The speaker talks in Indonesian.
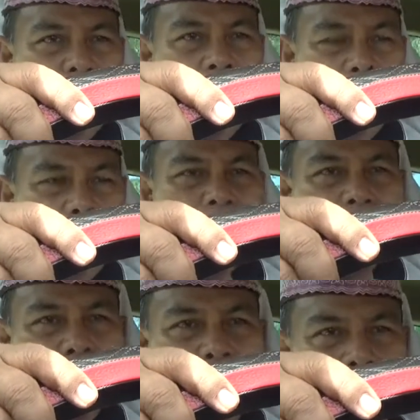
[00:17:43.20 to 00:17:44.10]
maghrib.
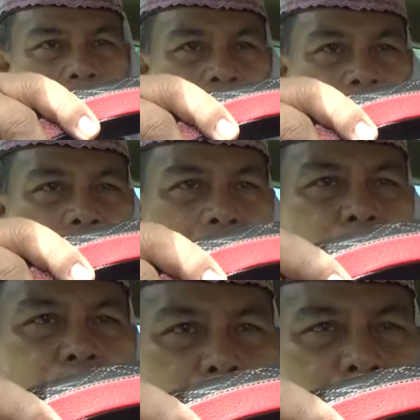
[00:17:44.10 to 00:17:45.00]

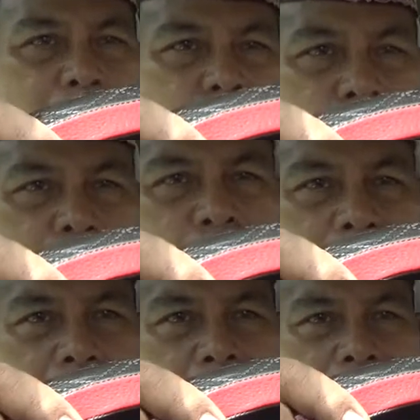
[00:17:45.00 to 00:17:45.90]
Kalau sudah masuk waktu
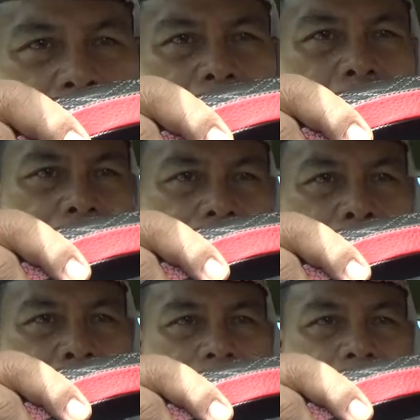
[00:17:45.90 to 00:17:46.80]
maghrib jangan tahan
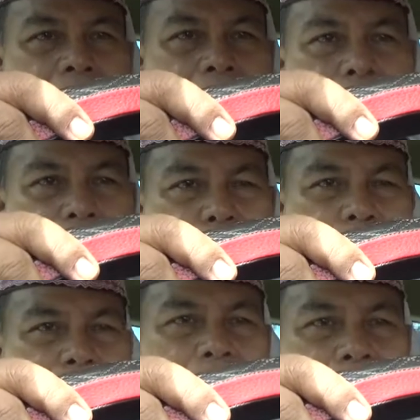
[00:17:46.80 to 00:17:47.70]
diri.
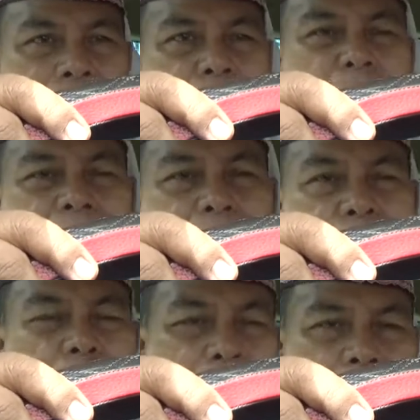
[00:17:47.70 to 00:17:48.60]
Malah
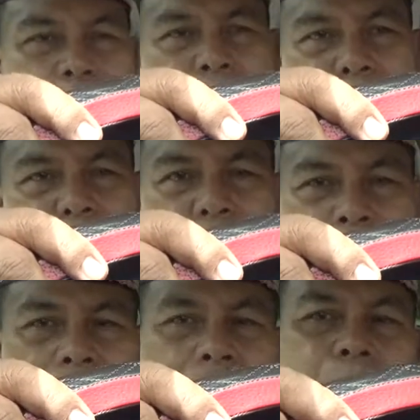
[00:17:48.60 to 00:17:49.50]
cepat-cepat disuruh
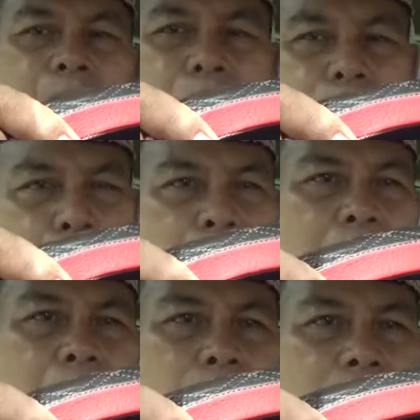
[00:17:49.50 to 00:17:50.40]
ber buka
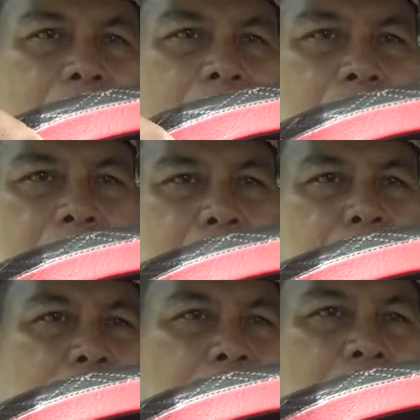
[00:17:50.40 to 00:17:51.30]
puasa
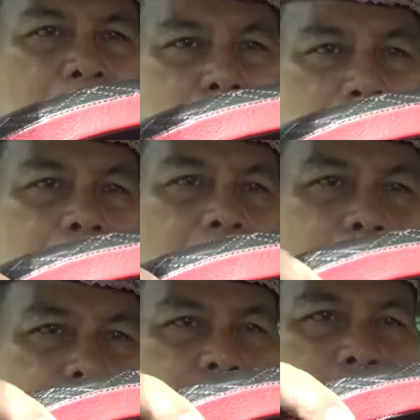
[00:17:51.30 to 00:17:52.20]
seperti itulah
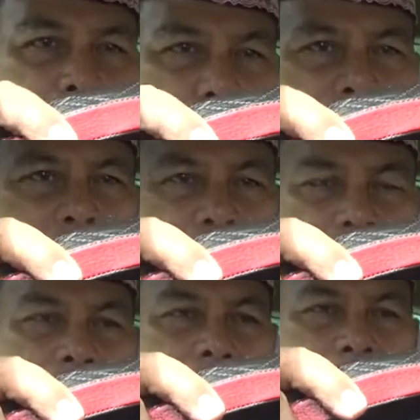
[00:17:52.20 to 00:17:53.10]
orang yang
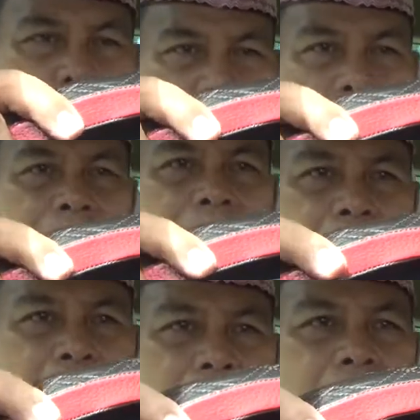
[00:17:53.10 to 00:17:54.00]
menikah menahan
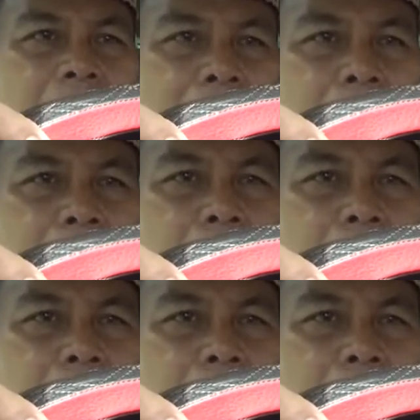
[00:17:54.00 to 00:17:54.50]
dirinya